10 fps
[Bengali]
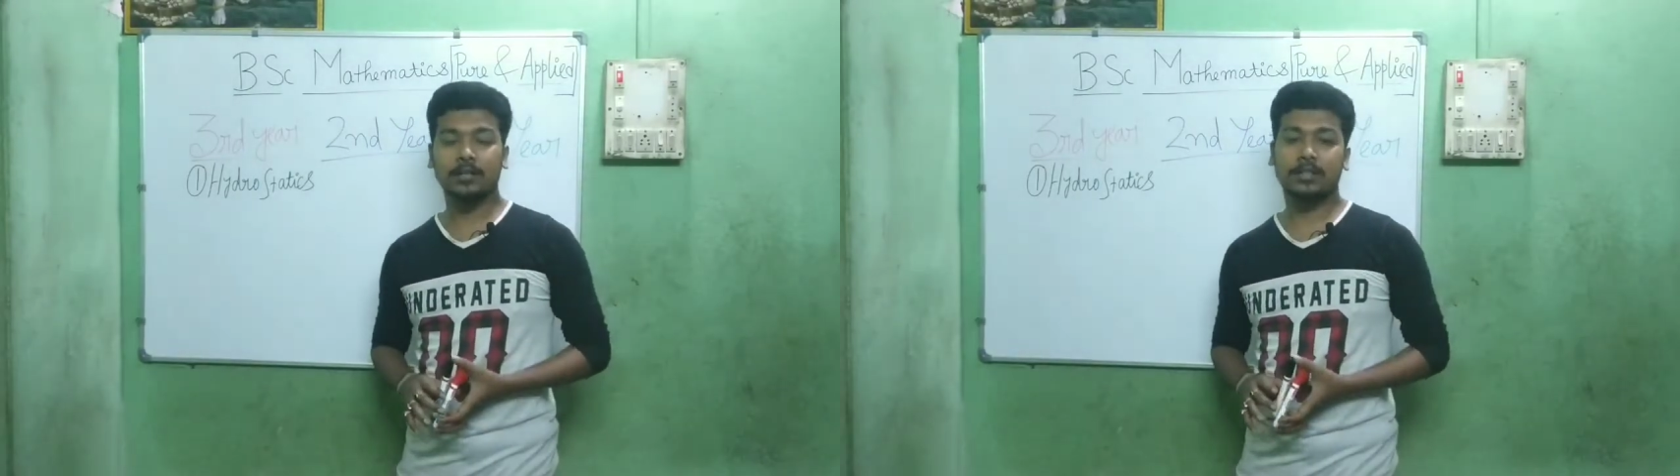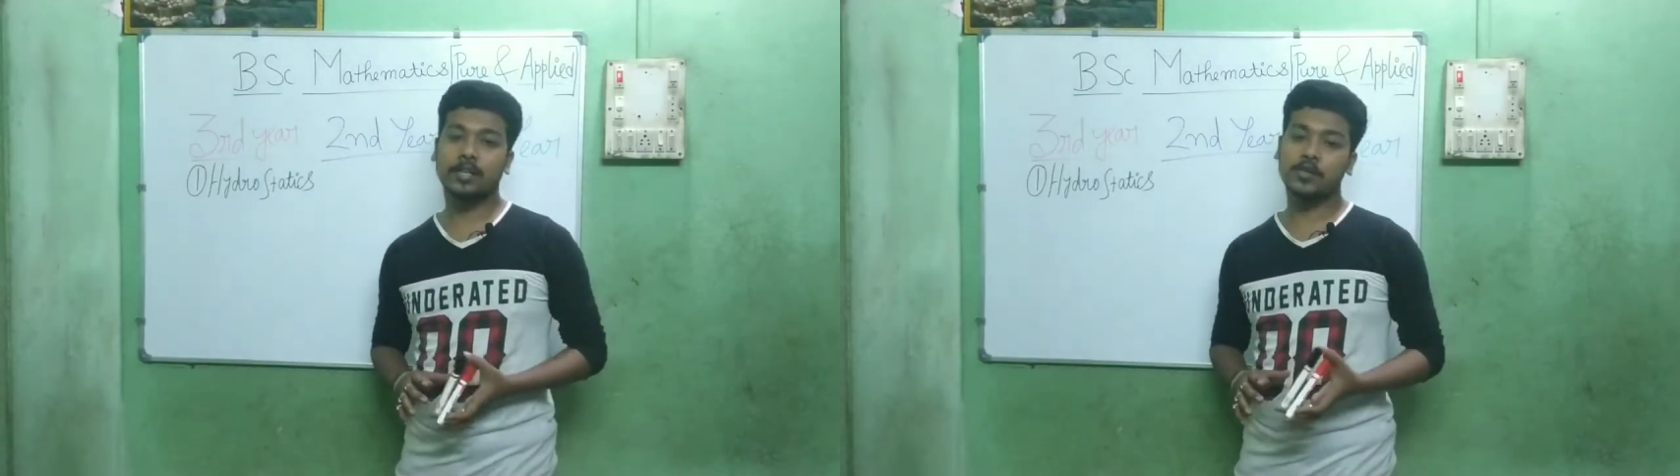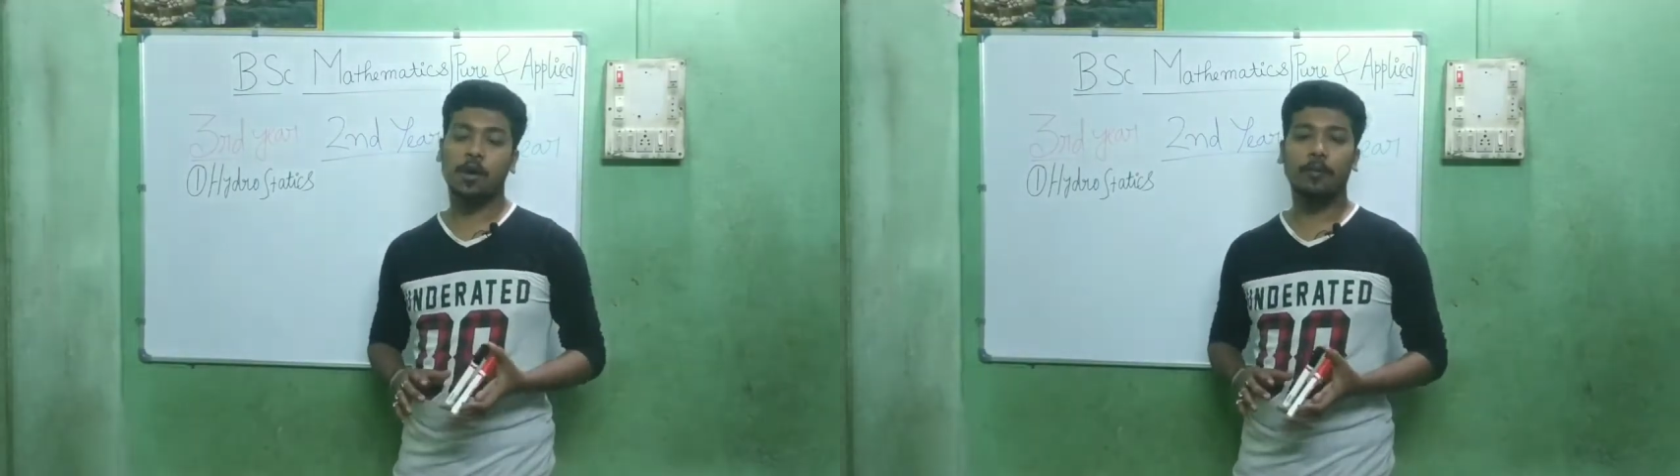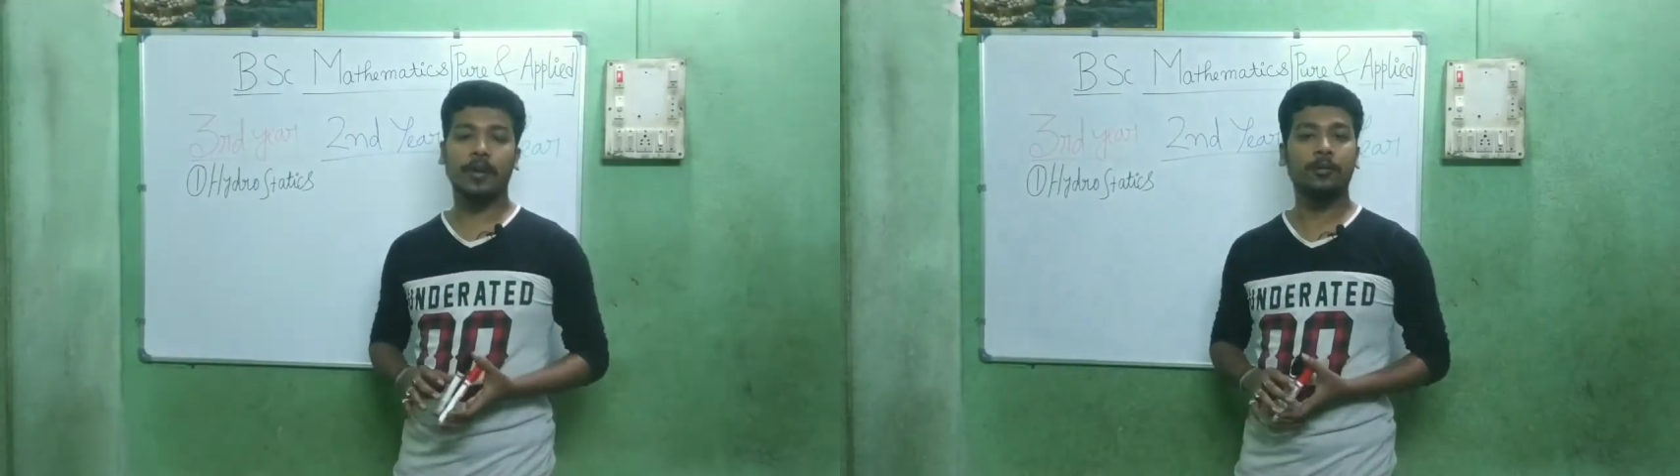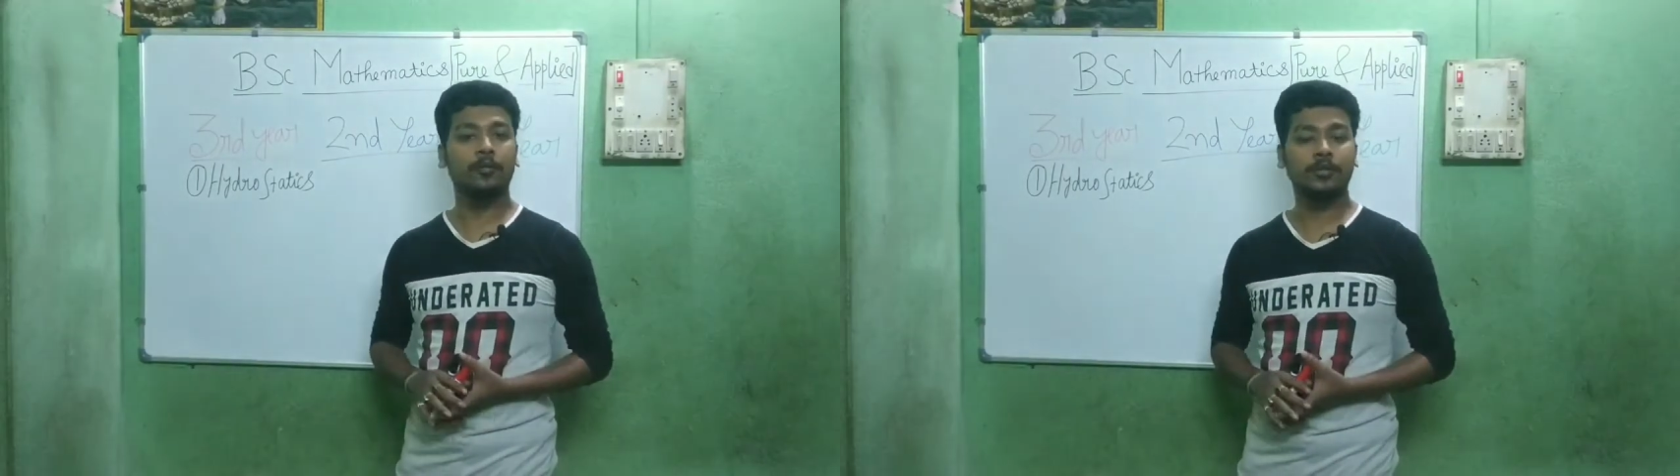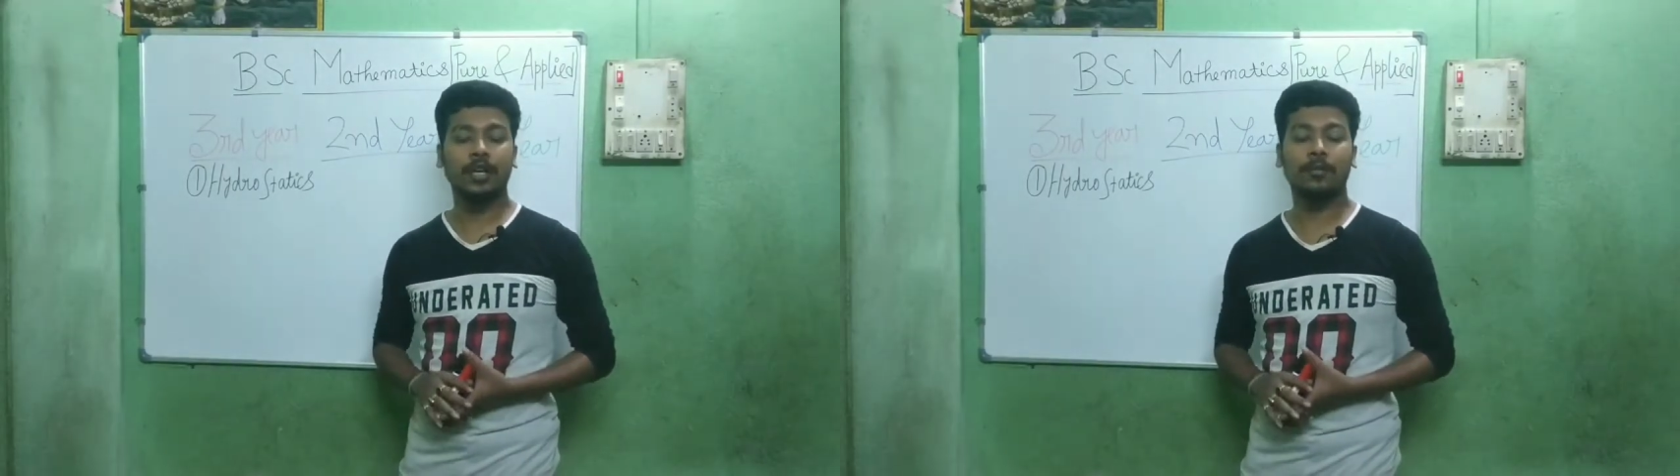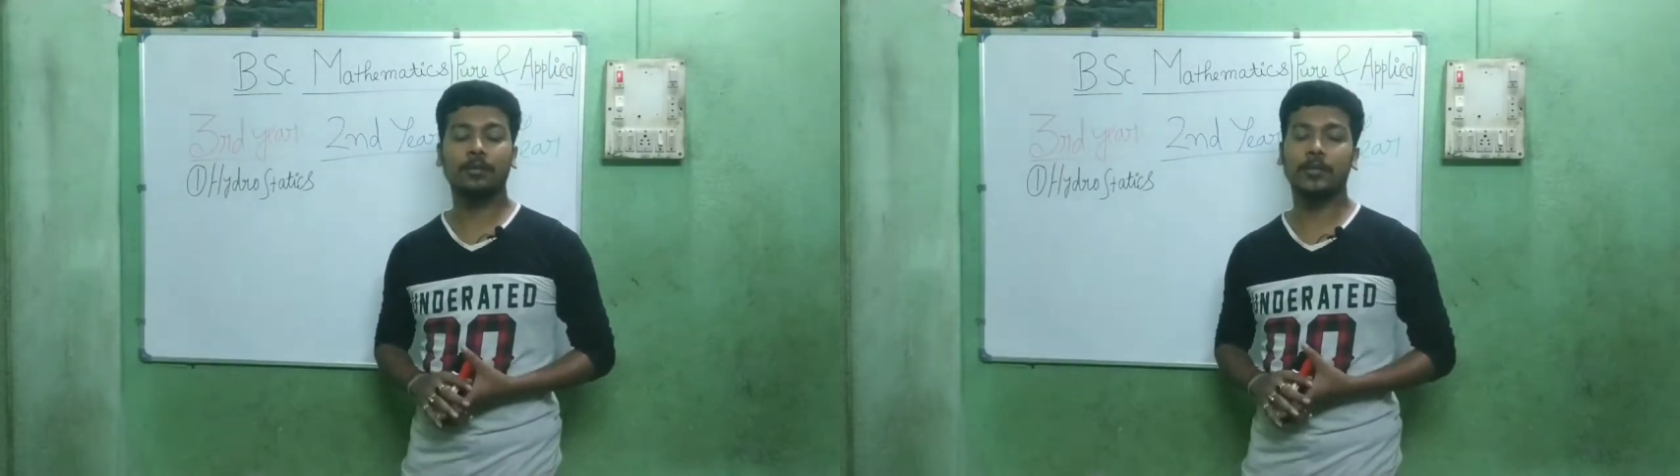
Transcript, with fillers: থেকে সোমবারের মধ্যে আমার